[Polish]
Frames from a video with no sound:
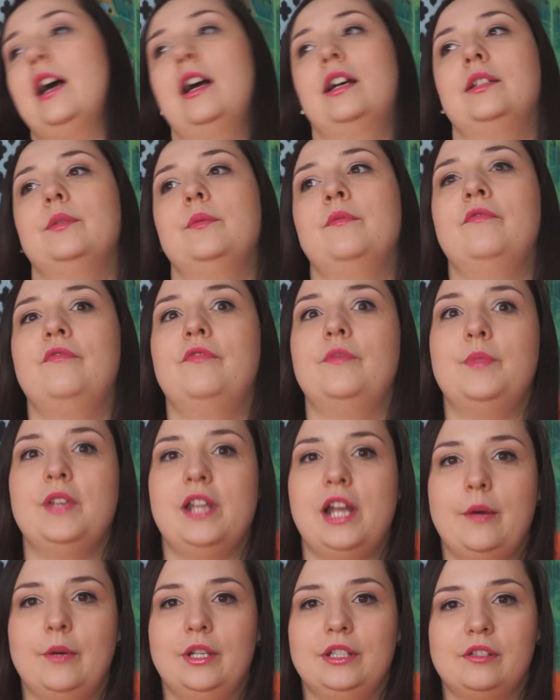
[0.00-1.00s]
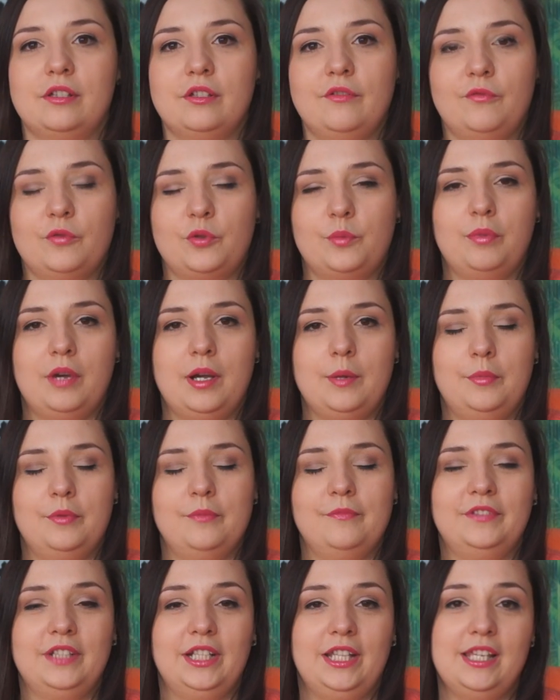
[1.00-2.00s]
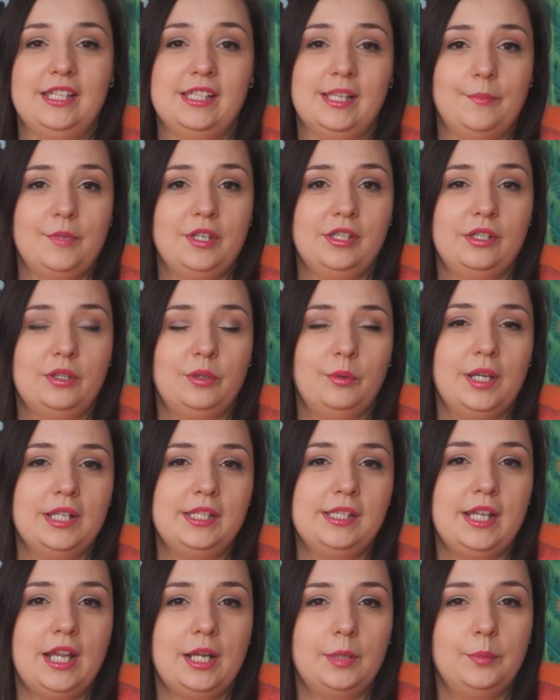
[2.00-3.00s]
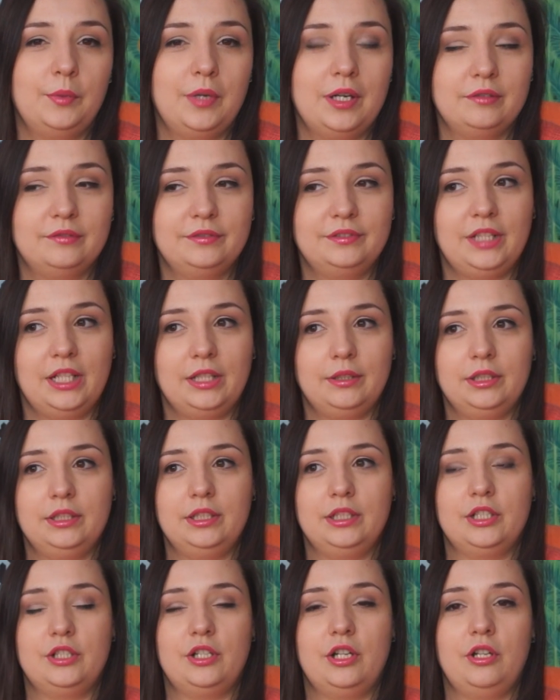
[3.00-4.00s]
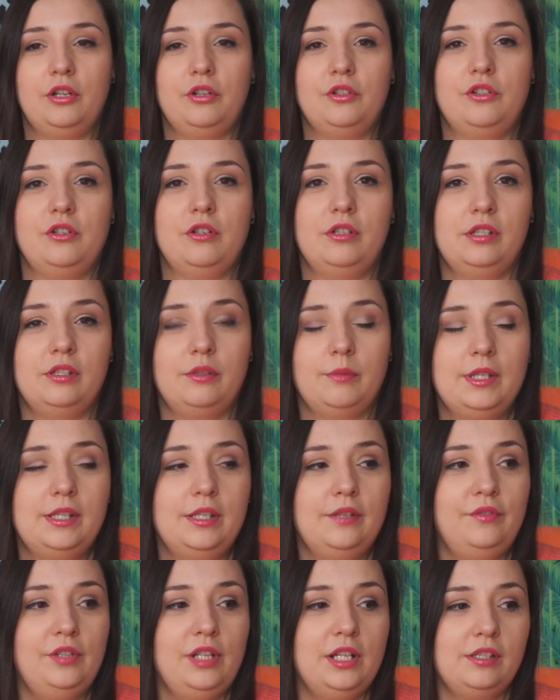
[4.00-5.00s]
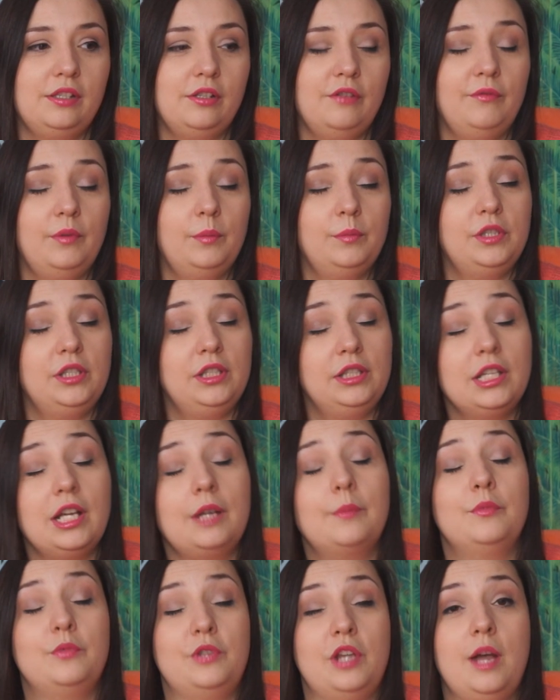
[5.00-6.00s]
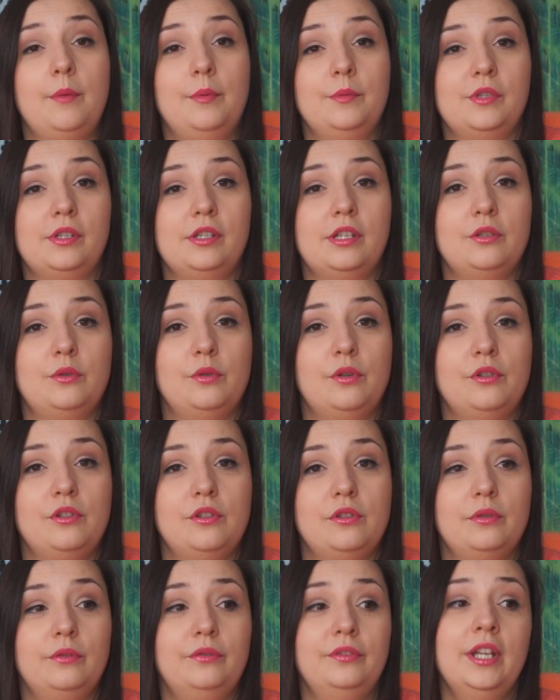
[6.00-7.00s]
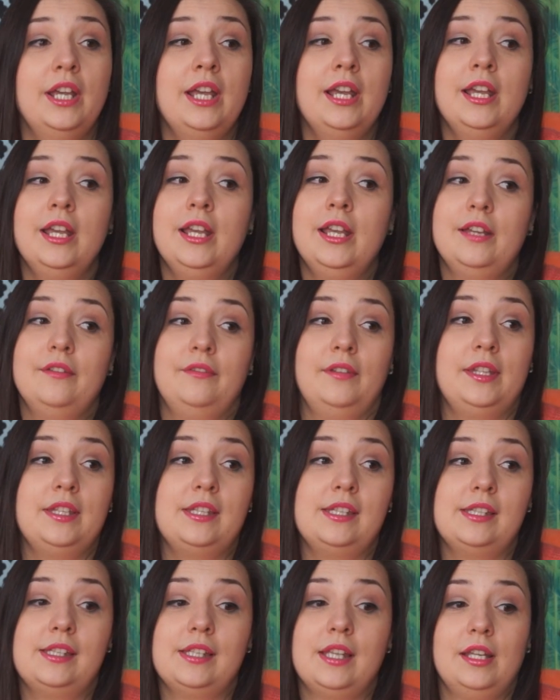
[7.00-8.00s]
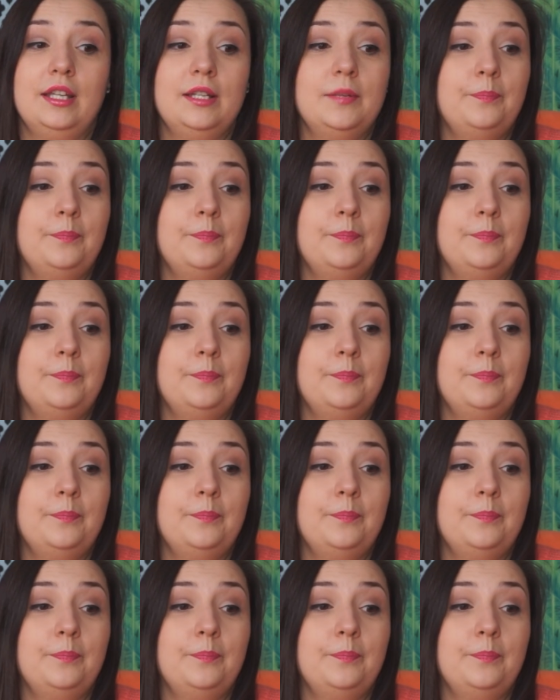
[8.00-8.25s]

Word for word: a gdybym wybierała, to znowuż byłabym w takiej samej sytuacji, jak byłam wtedy, jeżeli chodzi o sytuację finansową i tak musiałabym zostać u rodziców, więc